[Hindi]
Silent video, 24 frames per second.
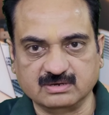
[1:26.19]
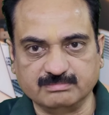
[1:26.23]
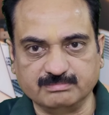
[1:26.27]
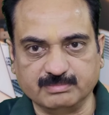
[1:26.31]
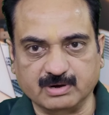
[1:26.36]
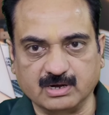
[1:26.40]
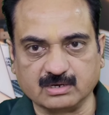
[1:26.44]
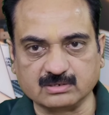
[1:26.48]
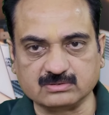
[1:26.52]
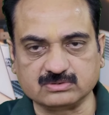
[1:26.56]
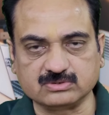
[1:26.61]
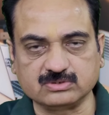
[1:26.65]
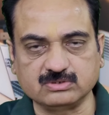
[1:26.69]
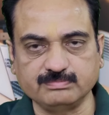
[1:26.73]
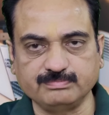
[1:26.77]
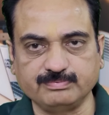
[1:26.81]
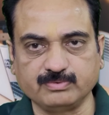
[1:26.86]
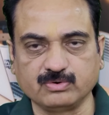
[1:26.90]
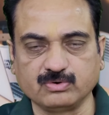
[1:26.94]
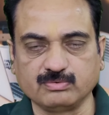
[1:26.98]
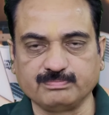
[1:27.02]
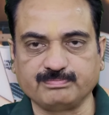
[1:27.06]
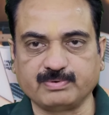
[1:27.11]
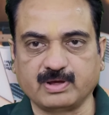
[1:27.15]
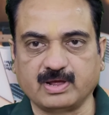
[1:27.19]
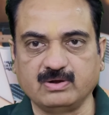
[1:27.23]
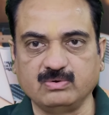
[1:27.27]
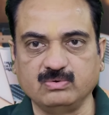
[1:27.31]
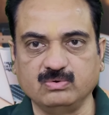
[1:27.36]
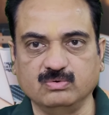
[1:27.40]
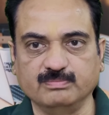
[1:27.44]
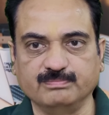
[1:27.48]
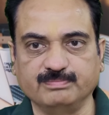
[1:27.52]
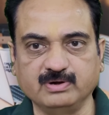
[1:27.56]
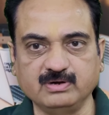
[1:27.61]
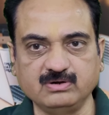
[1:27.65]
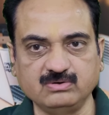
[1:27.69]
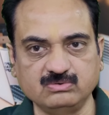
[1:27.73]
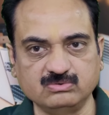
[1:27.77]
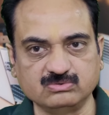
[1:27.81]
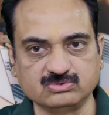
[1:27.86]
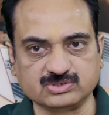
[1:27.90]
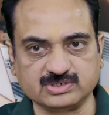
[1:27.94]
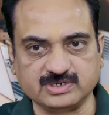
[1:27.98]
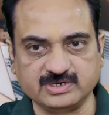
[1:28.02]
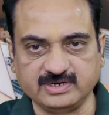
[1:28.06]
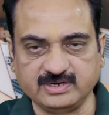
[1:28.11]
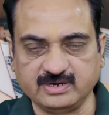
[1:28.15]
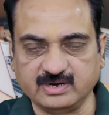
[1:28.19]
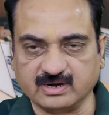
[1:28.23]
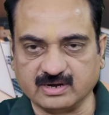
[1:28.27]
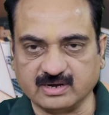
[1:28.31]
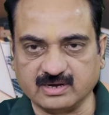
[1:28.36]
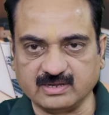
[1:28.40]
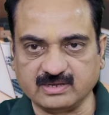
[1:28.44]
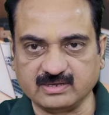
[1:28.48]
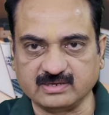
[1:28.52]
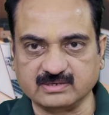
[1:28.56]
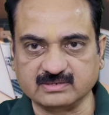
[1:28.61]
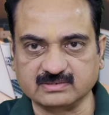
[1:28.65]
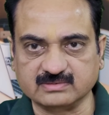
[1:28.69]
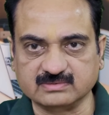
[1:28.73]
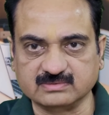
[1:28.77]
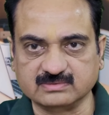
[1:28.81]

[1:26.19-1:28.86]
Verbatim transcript: महत्वपूर्ण पहलुओं पर रोशनी डालेंगे